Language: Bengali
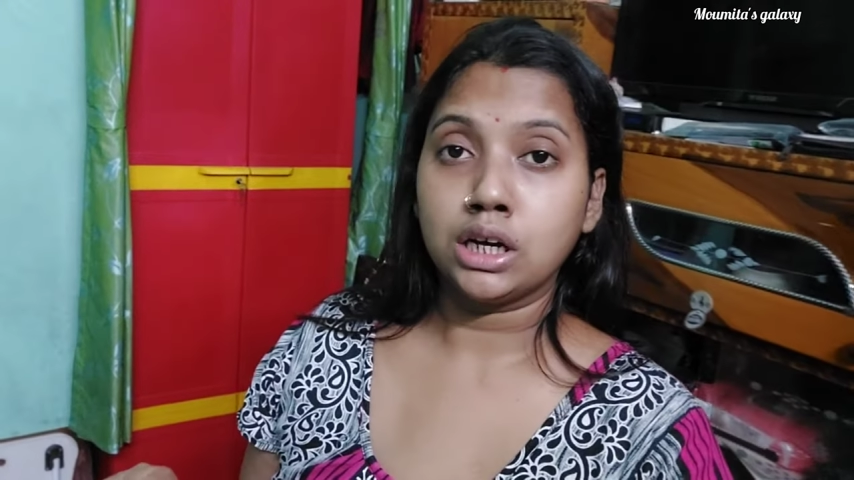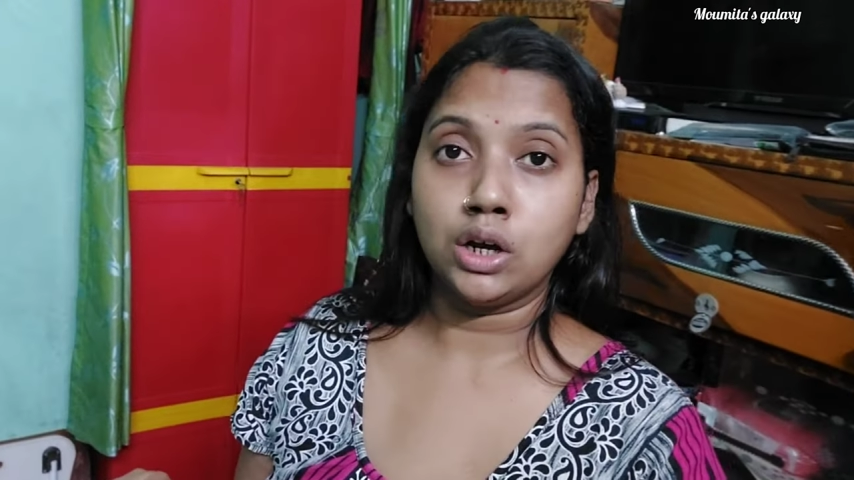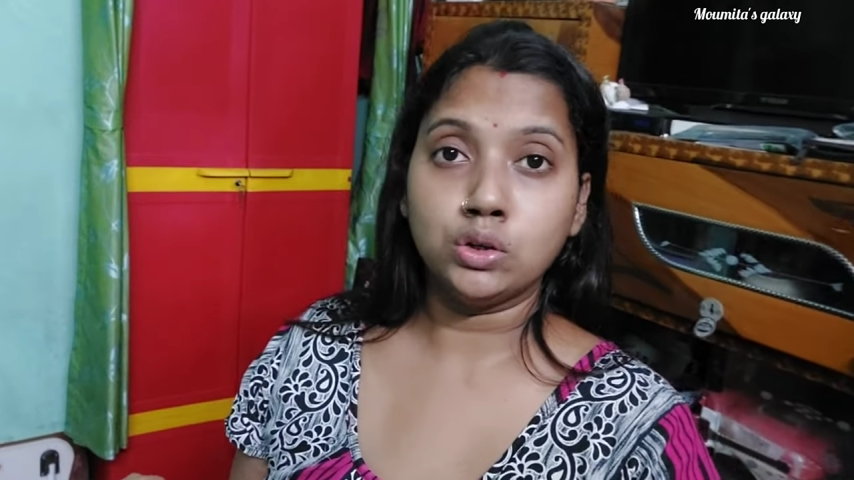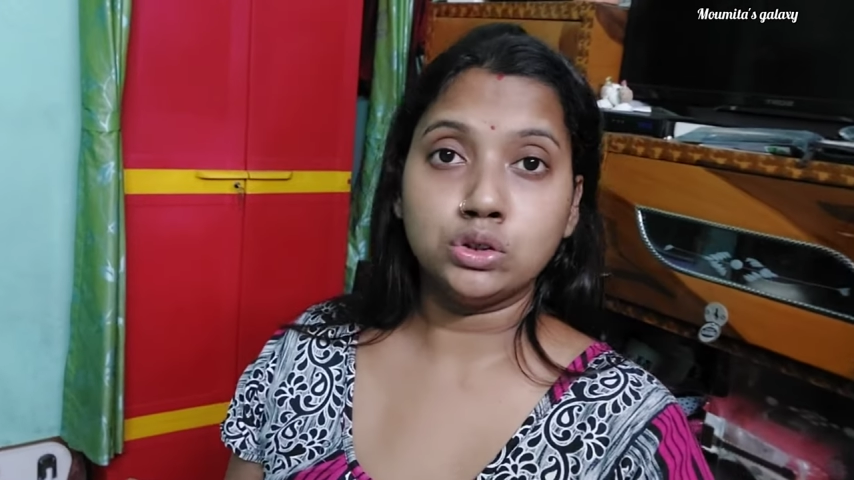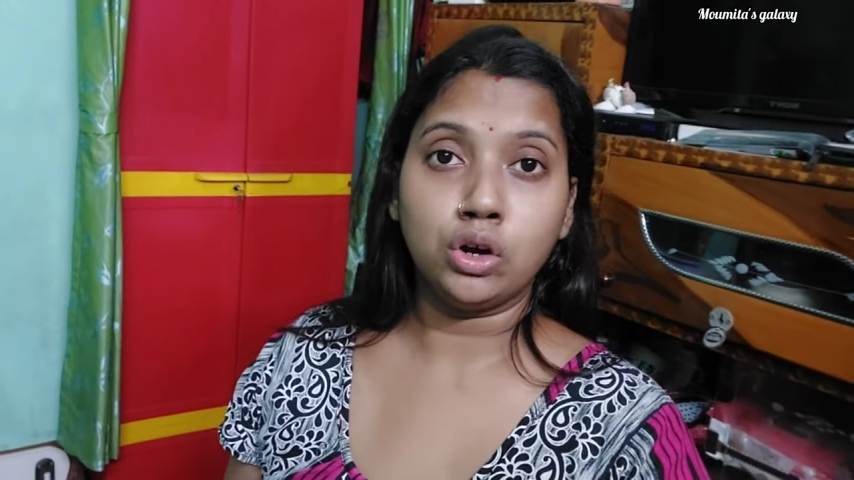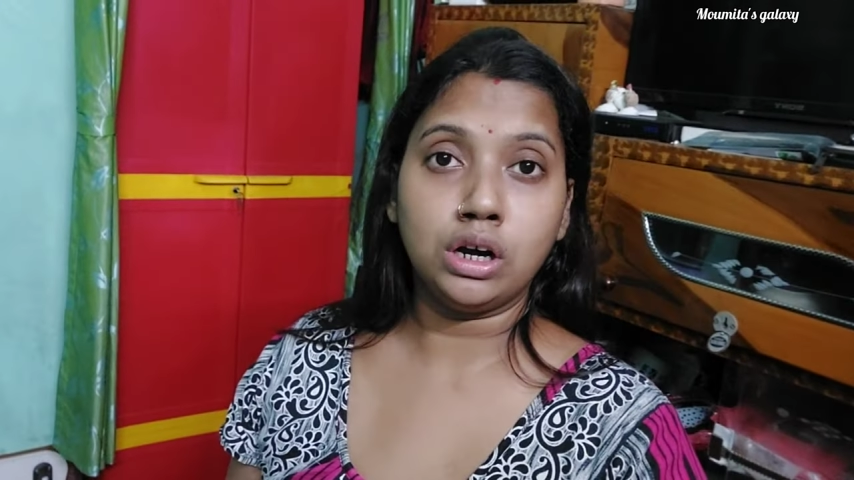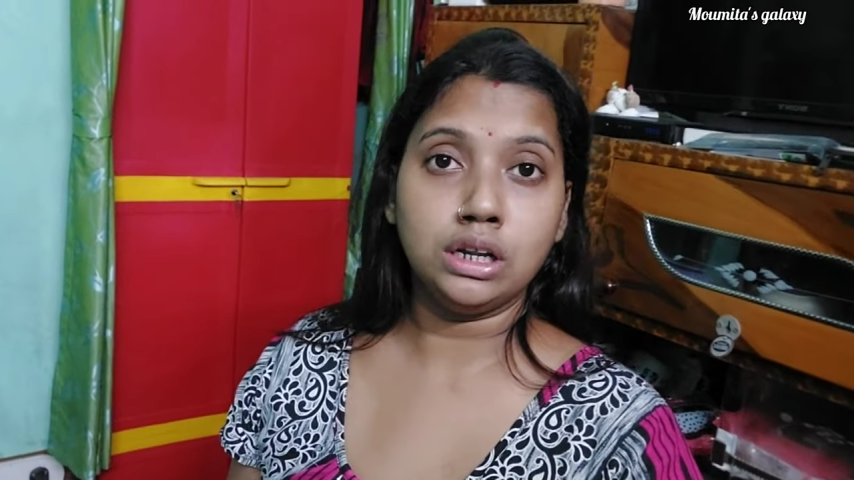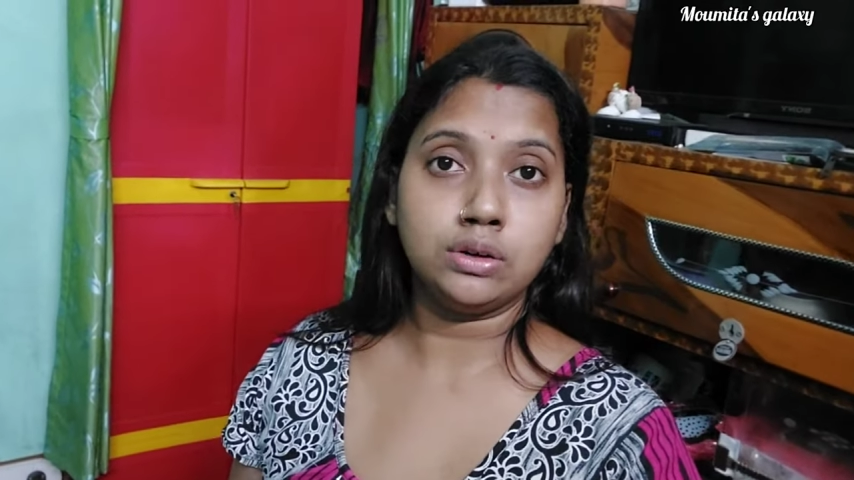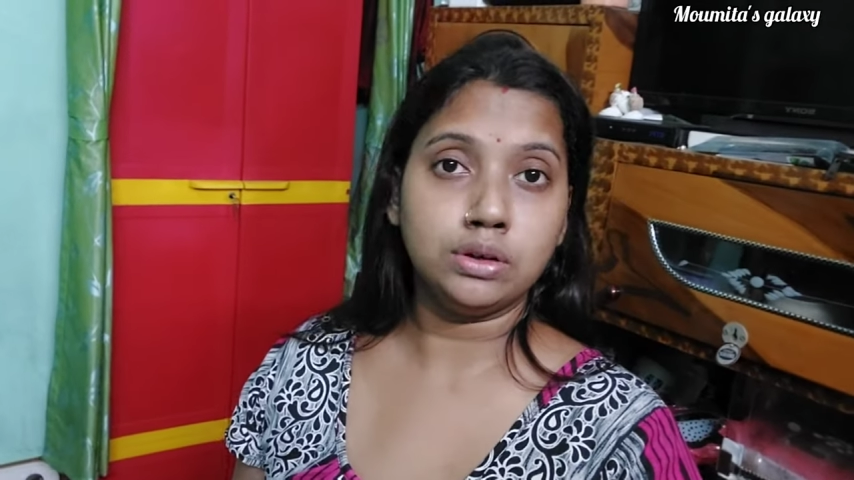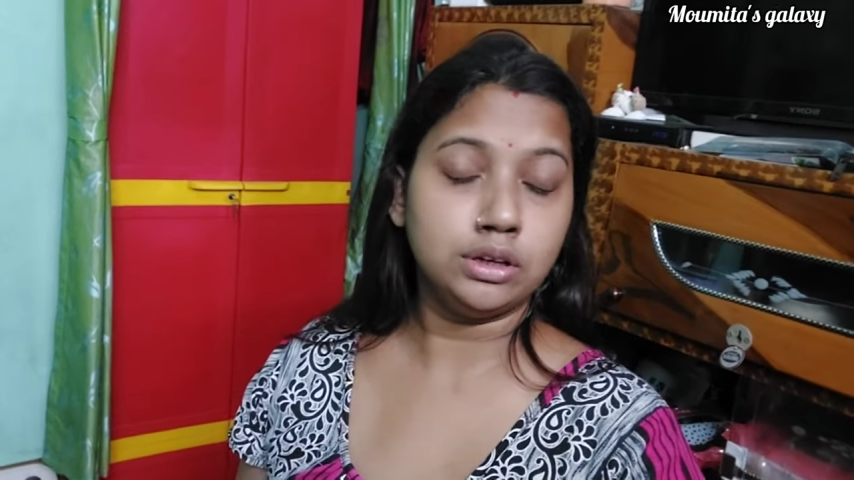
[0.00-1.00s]
কারণ
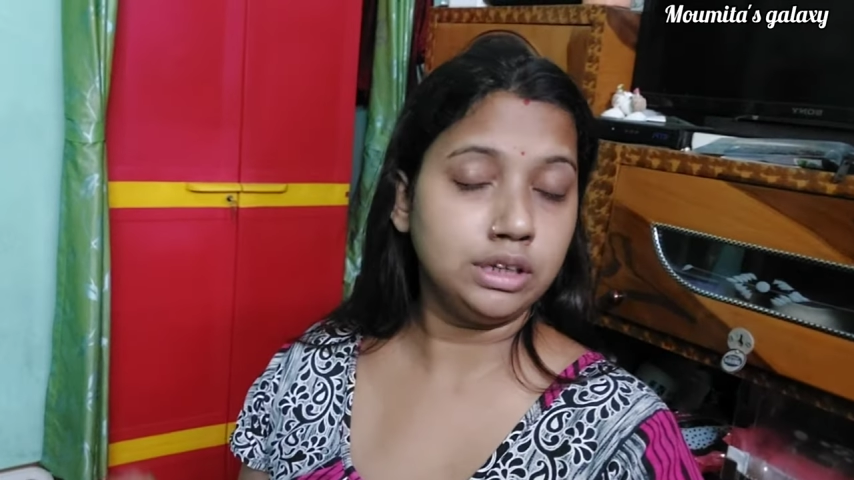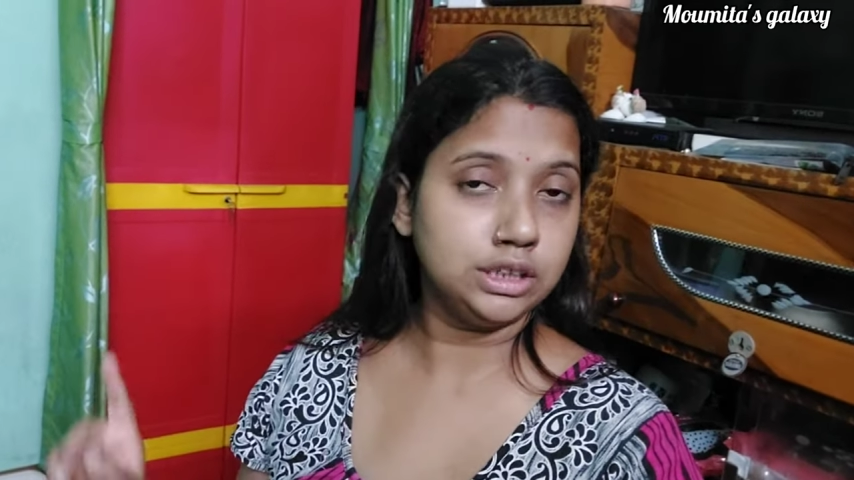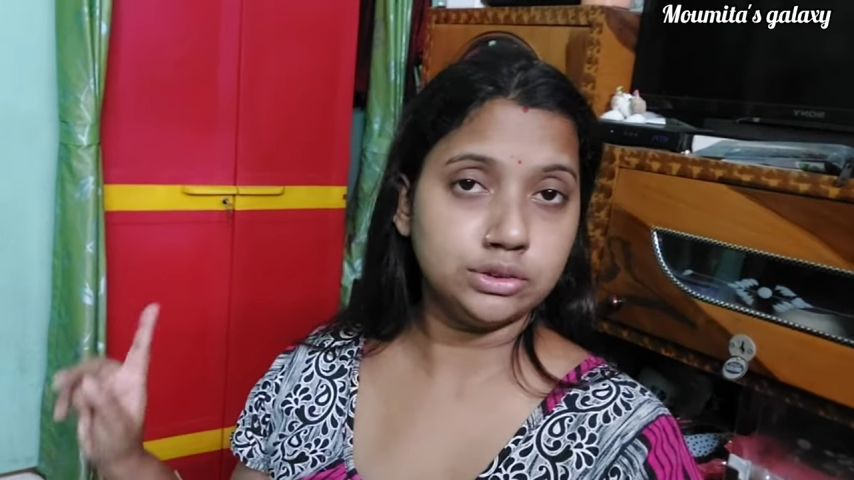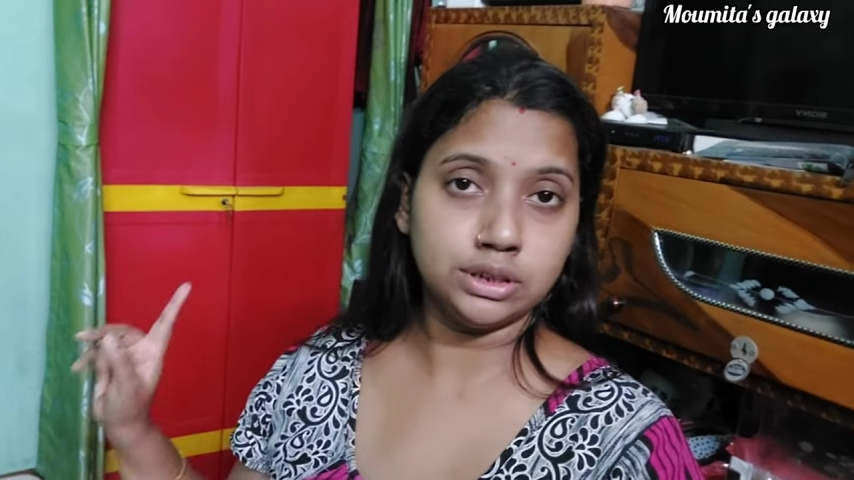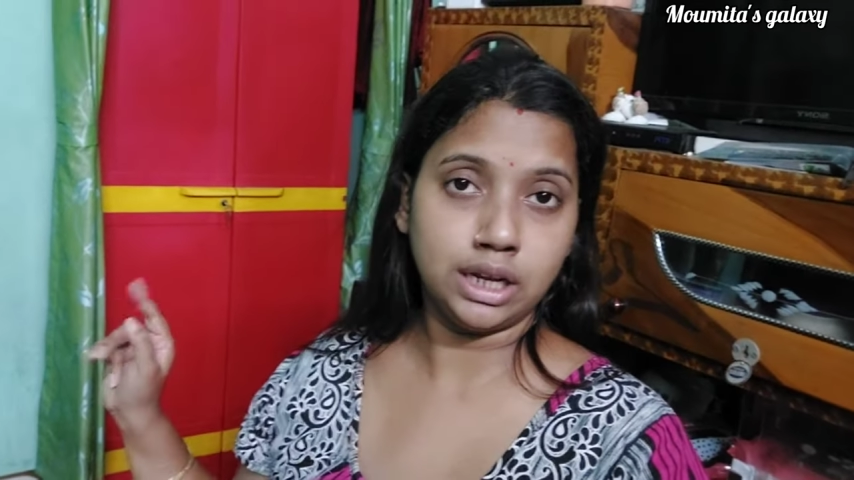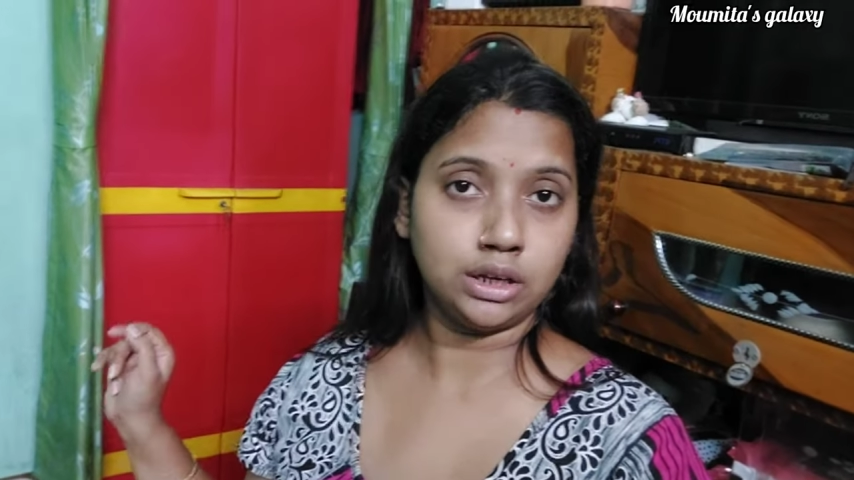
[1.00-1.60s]
সকালে করে ওই কিছুদিন